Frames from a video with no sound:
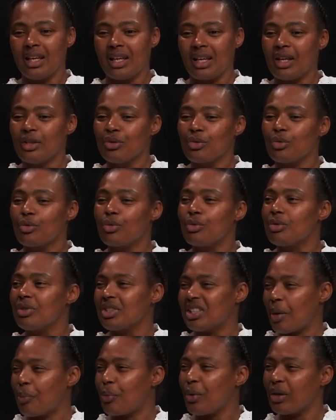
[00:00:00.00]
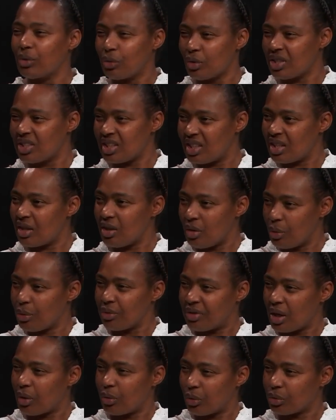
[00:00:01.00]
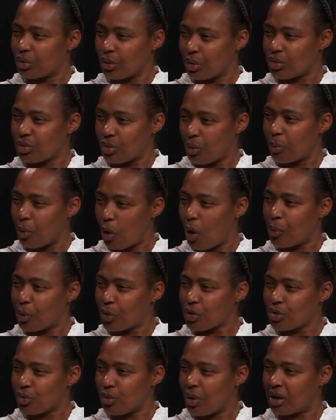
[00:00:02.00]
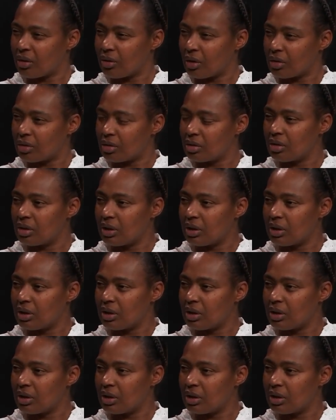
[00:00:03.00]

Et du coup, ça peut être aussi lutter contre son propre soi, non